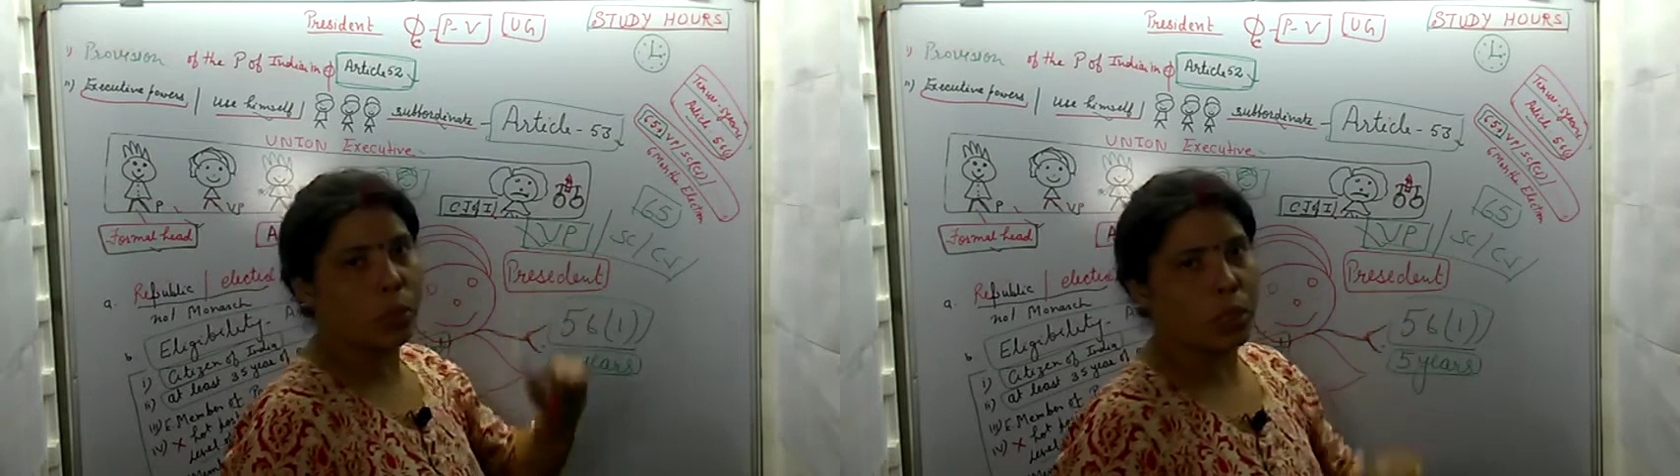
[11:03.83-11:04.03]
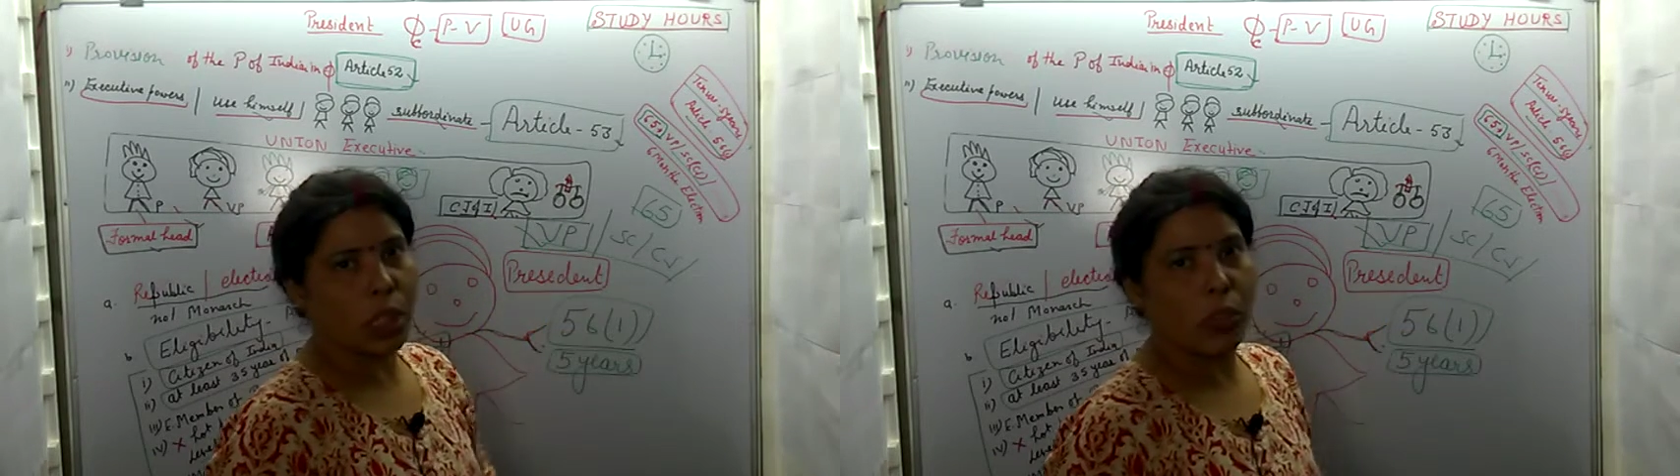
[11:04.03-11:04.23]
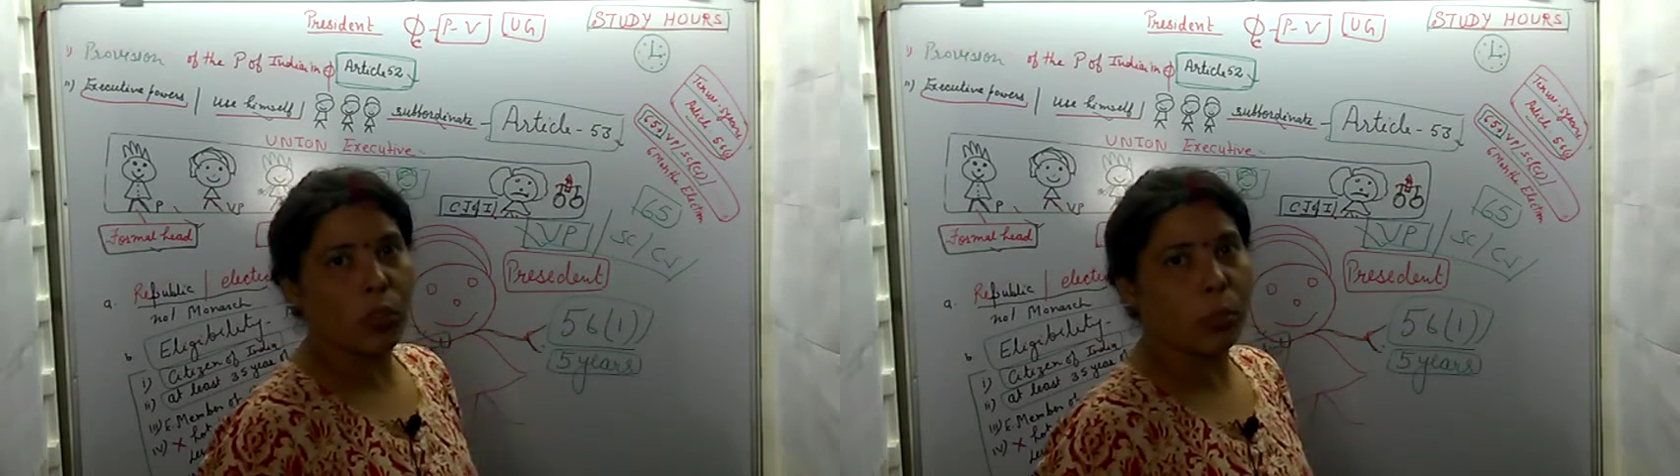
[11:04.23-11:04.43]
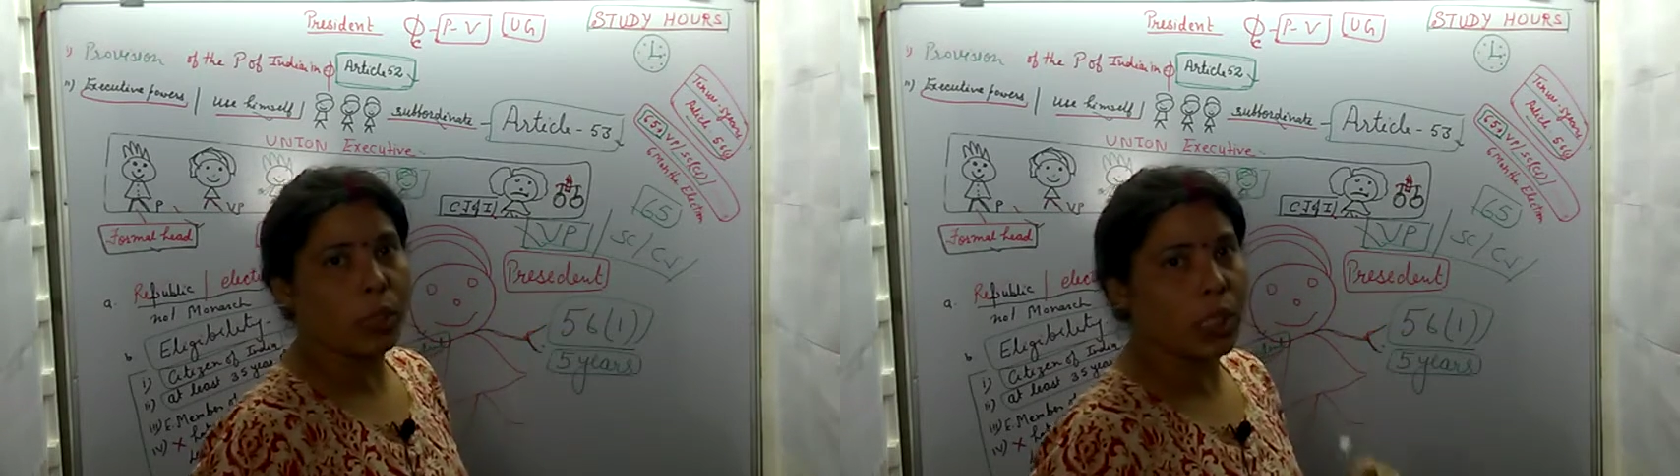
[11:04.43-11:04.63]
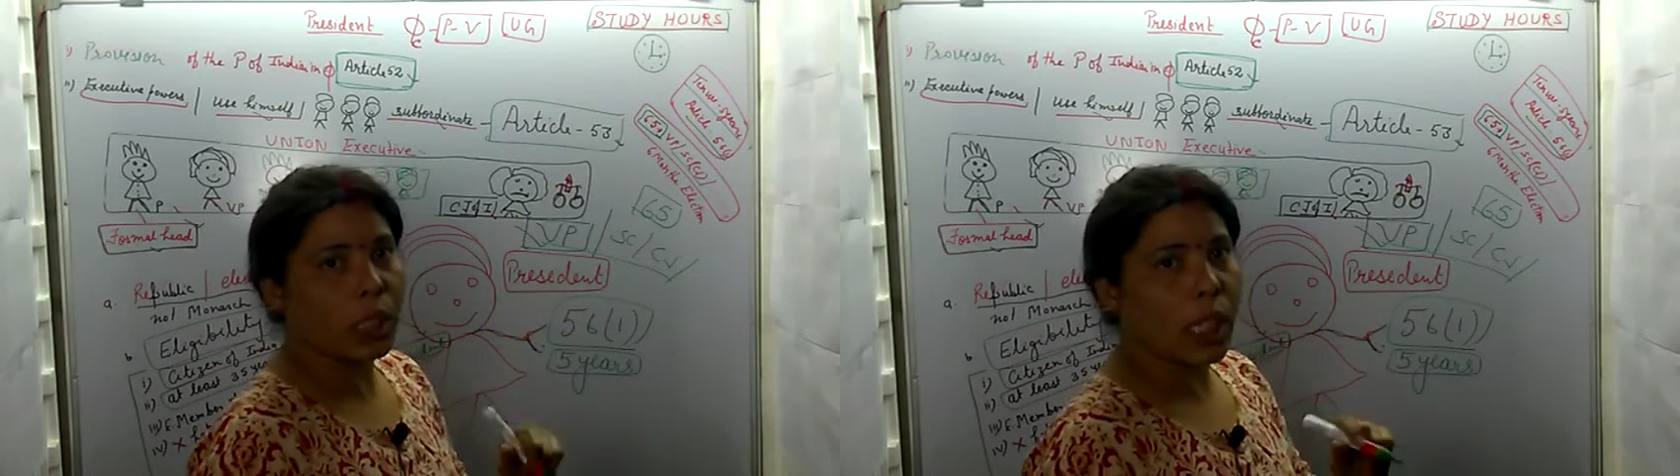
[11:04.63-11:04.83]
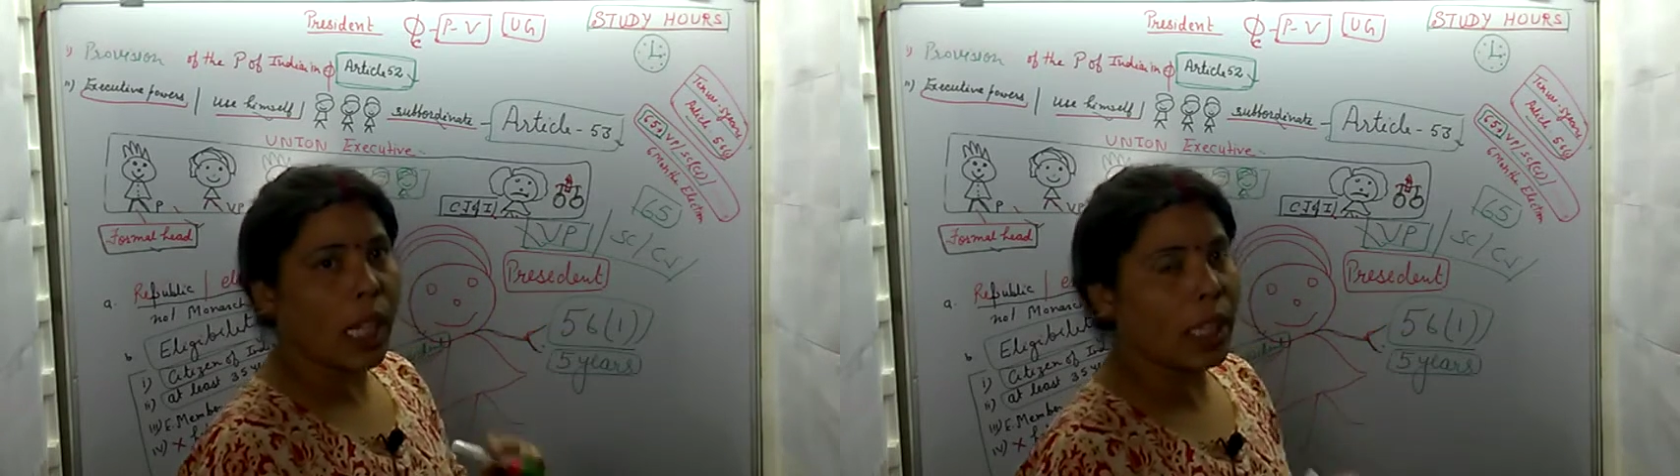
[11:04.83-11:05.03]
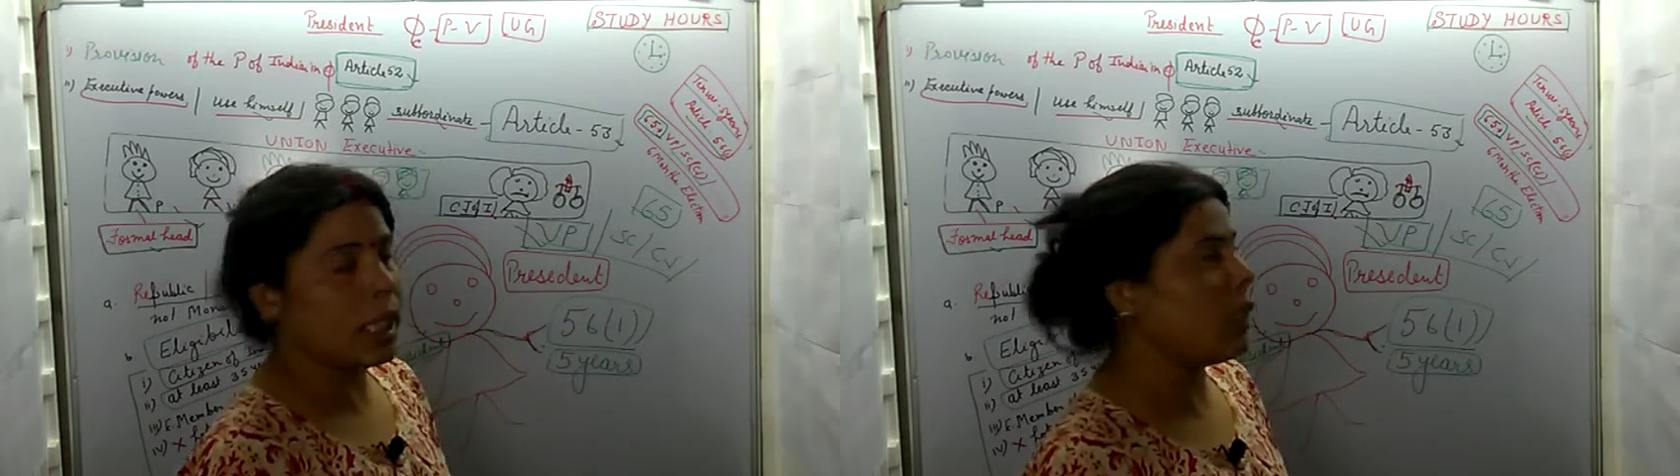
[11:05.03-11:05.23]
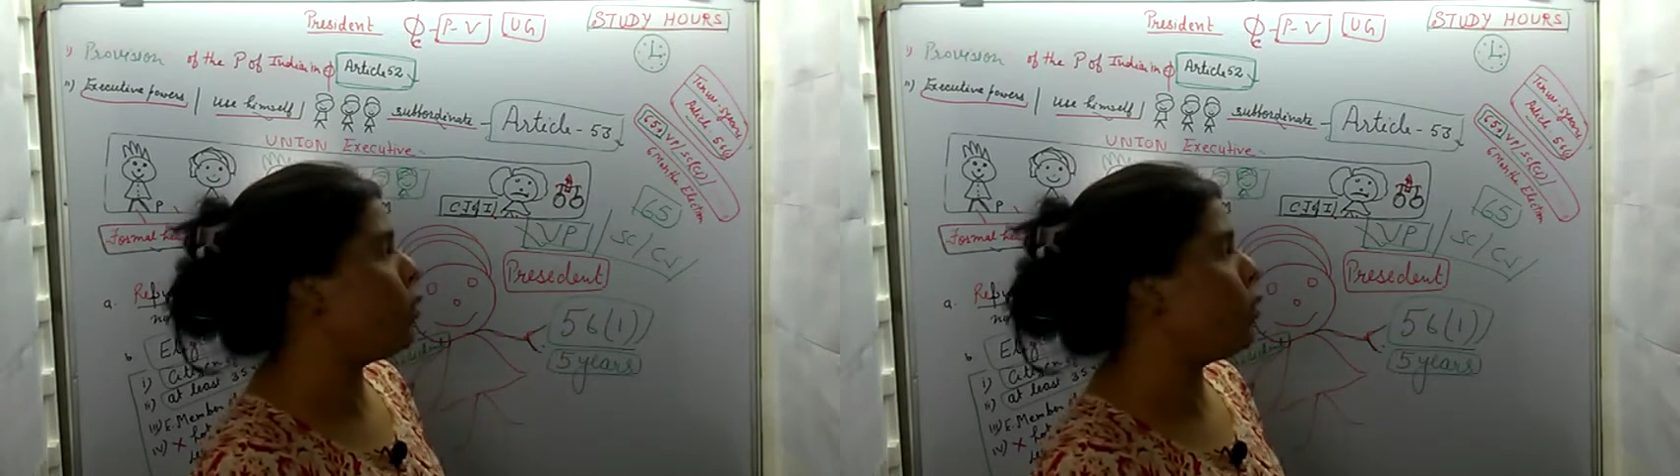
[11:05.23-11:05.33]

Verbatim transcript: पोस्ट है वो भी यदि खाली